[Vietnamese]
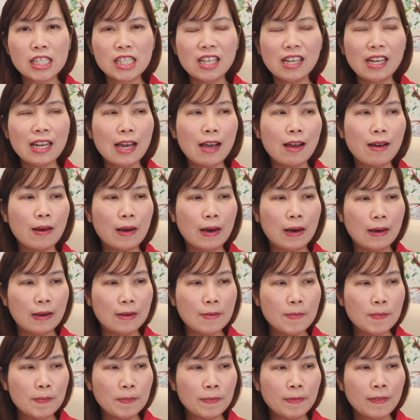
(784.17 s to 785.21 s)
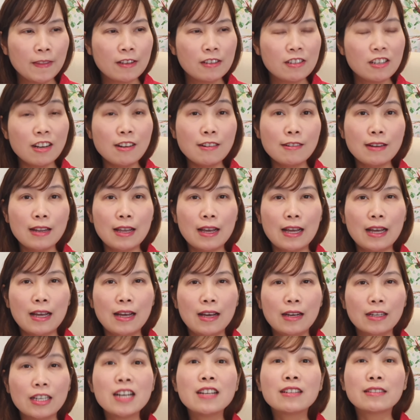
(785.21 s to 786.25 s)
tức là họ rất
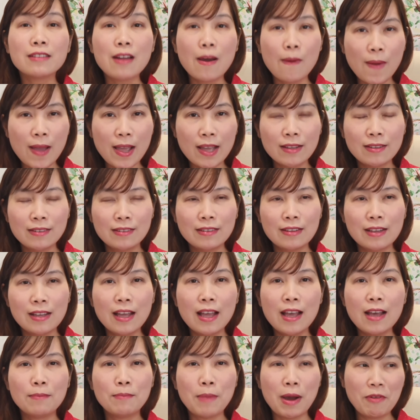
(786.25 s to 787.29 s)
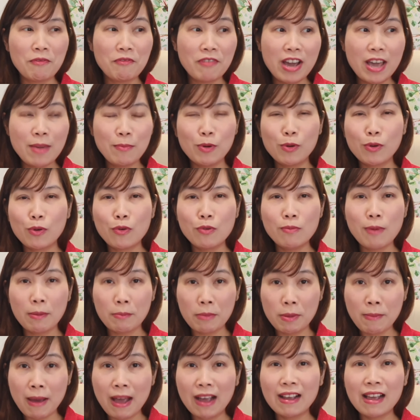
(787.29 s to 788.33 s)
là cực đoan ha bạn về một cú bạn
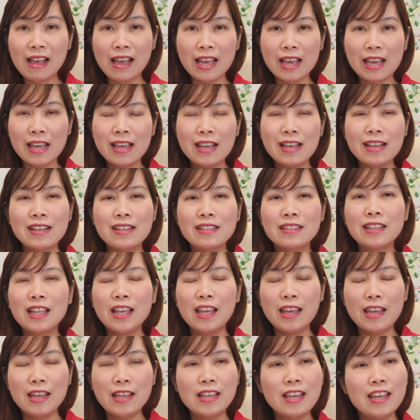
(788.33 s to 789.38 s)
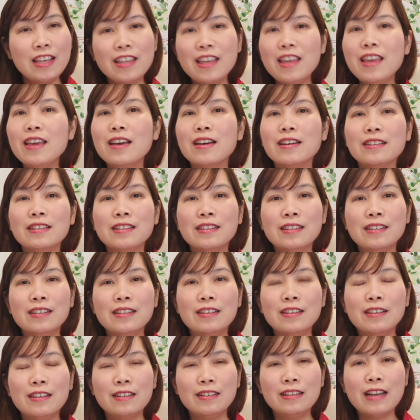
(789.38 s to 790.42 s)
bị bắn ngay thì dĩ nhiên
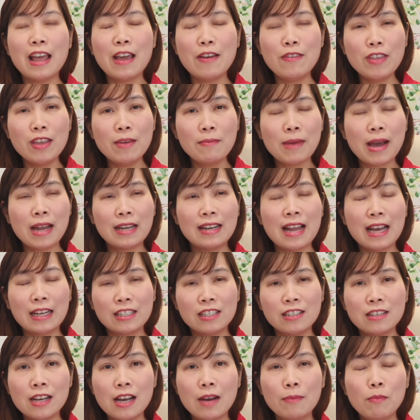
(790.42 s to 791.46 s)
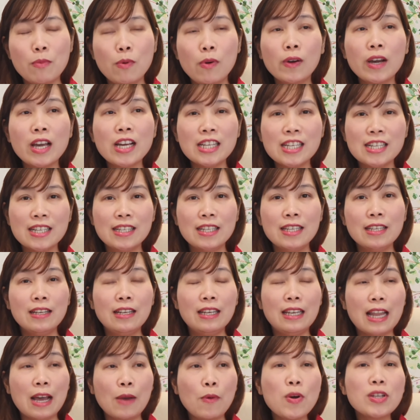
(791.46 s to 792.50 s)
nếu như mà đặt trường hợp một cái người
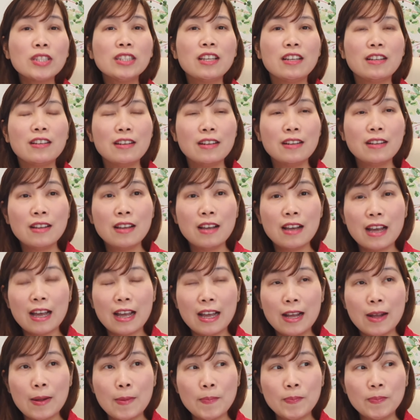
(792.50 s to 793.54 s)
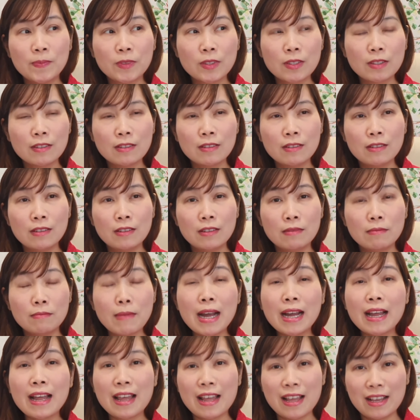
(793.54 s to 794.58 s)
là quốc tịch um,
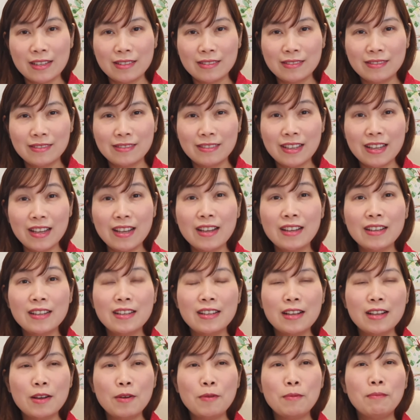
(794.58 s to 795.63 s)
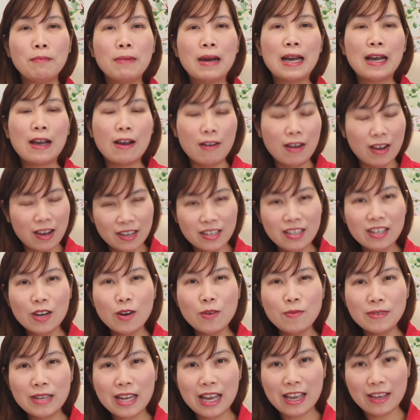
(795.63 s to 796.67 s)
Bắc Hàn ha mà họ ở nước
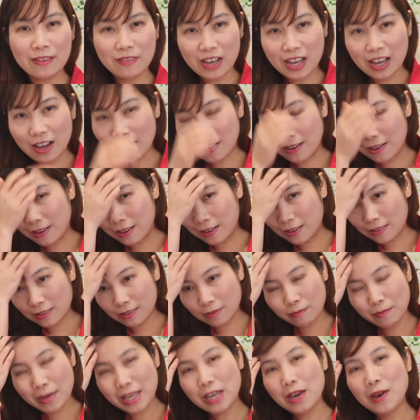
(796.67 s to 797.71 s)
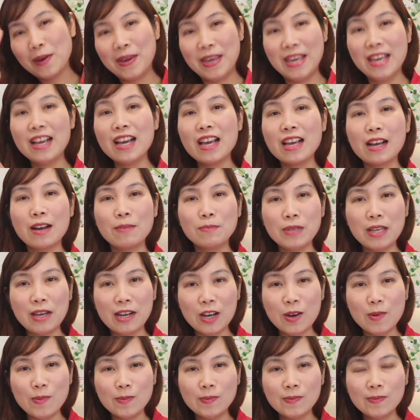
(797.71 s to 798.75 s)
Úc này và họ bị hủy cái công dân
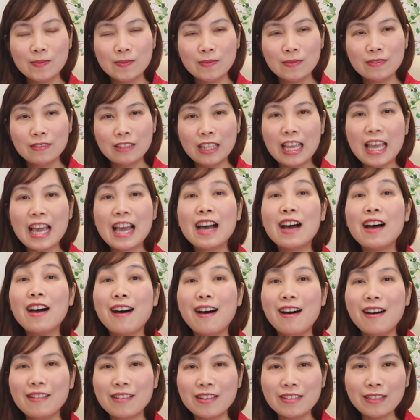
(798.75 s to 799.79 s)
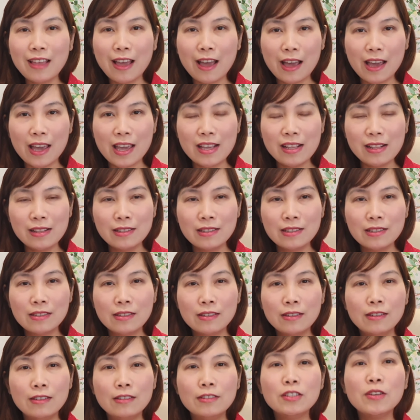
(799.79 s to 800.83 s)
Úc thì họ có thể
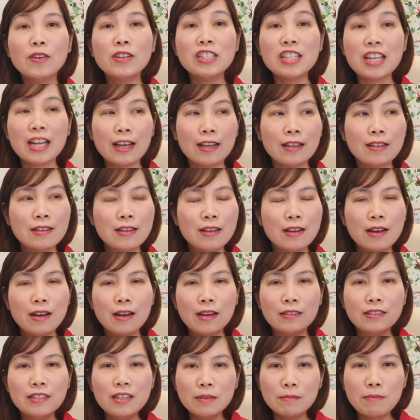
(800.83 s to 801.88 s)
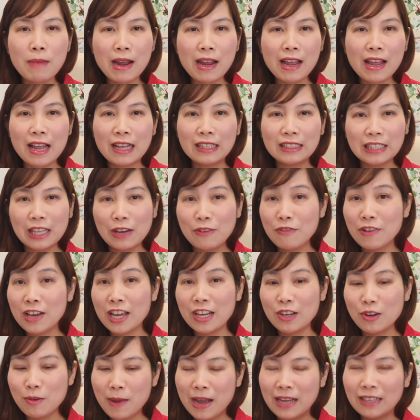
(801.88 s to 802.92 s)
nói rằng nước Bắc hàng tao về
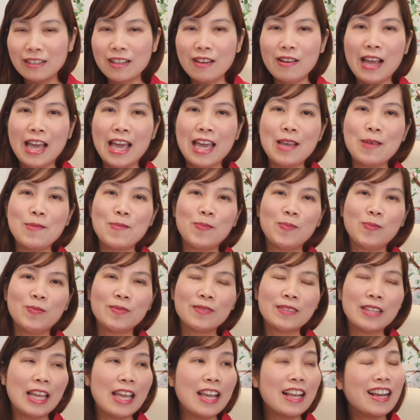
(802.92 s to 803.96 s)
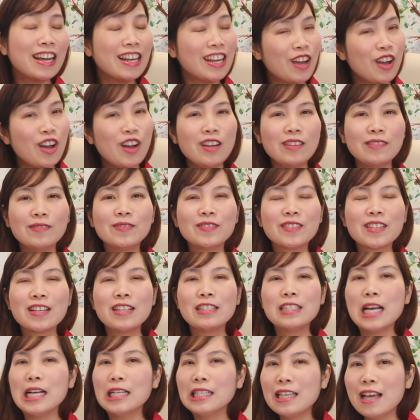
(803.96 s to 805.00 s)
nó bắn tao ngay thì cái đó
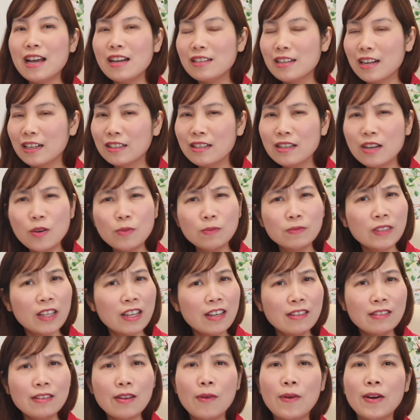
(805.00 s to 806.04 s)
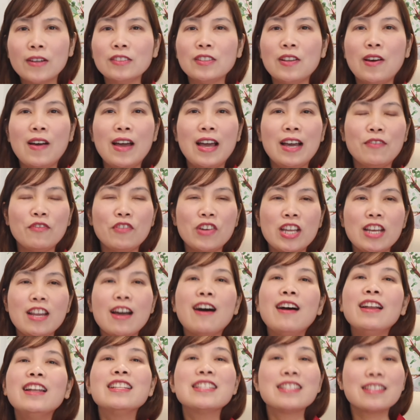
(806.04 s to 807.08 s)
chắc chắn rằng nước Úc tin hoàn toàn vì
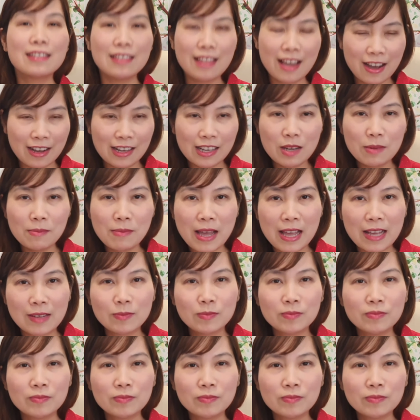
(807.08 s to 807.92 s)
đó là sự thật các bạn